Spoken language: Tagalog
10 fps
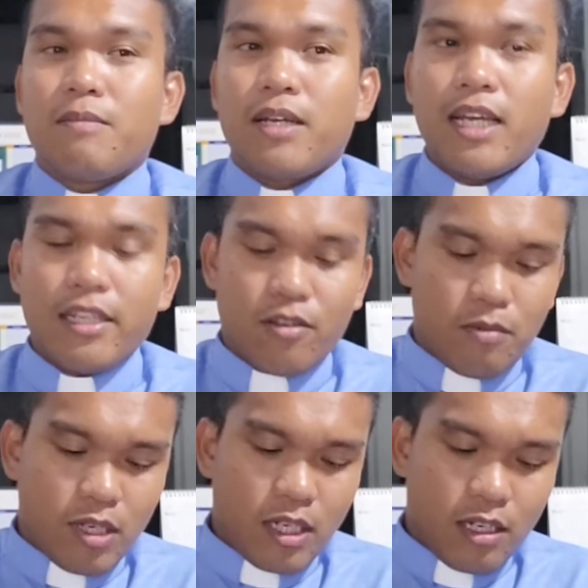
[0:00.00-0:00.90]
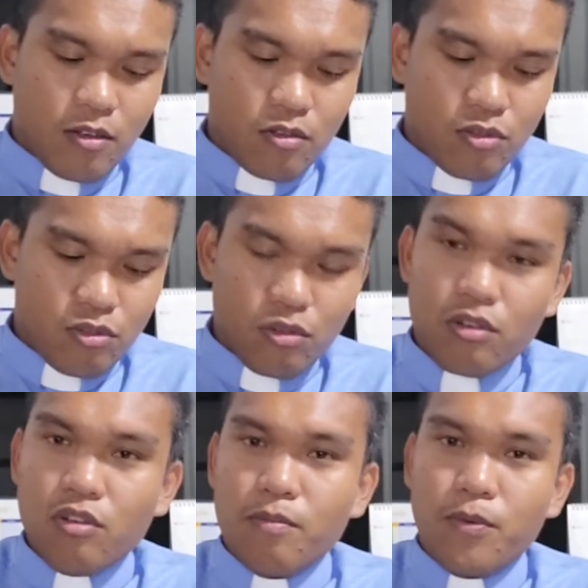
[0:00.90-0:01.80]
ebanghelyo murag
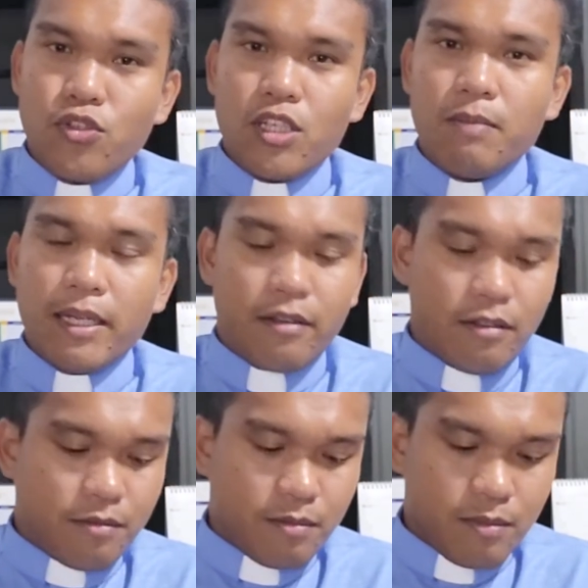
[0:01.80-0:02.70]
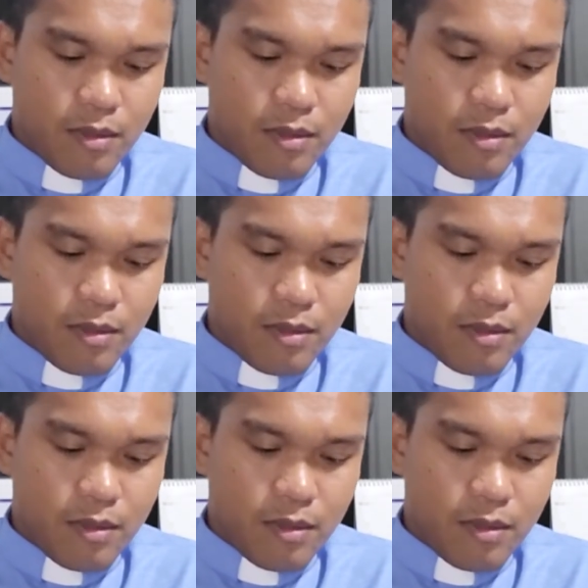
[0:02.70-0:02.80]
opposite pa no